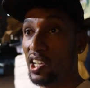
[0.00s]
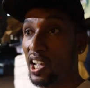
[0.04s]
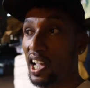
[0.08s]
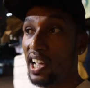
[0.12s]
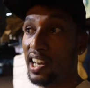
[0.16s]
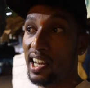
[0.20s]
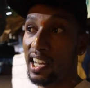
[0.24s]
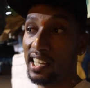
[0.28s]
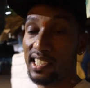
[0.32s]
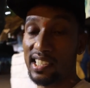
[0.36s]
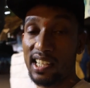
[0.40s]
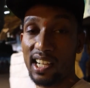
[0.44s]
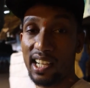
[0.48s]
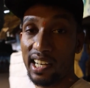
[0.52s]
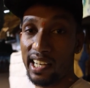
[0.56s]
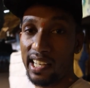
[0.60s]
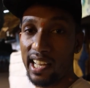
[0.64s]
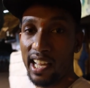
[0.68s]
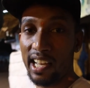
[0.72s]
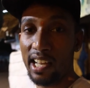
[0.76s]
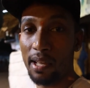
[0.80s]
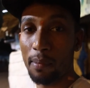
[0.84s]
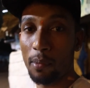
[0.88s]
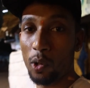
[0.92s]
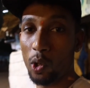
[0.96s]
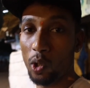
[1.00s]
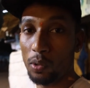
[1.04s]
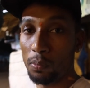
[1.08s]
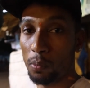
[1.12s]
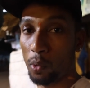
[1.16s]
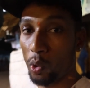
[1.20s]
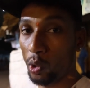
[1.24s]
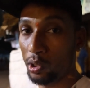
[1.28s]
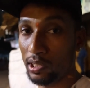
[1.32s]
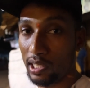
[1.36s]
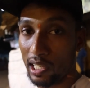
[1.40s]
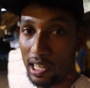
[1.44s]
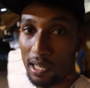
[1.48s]
चाय नाश्ता करके आएंगे बिकॉज
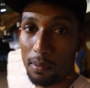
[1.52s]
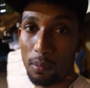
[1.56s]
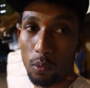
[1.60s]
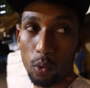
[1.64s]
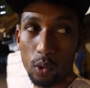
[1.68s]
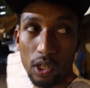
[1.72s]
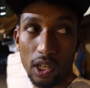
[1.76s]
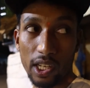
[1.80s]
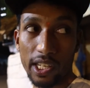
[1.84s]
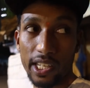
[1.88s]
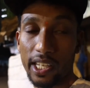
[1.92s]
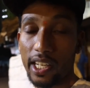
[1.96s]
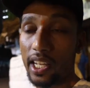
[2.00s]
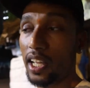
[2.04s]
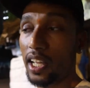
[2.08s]
बहुत ज़्यादा भूख लगी